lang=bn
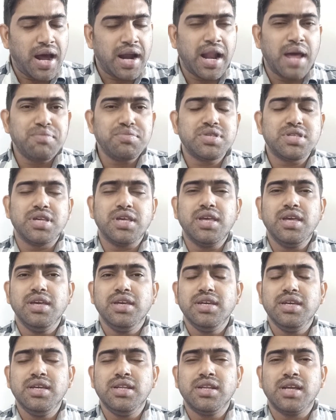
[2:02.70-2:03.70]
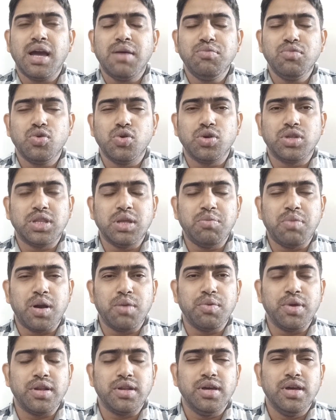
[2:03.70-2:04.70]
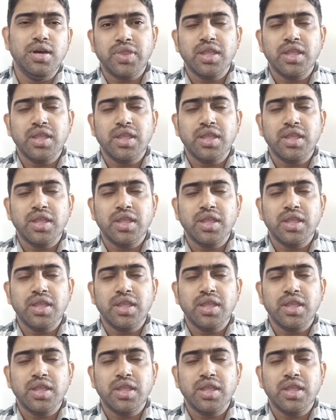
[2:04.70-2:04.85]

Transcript: আরামসে ইনকাম করতে পারবেন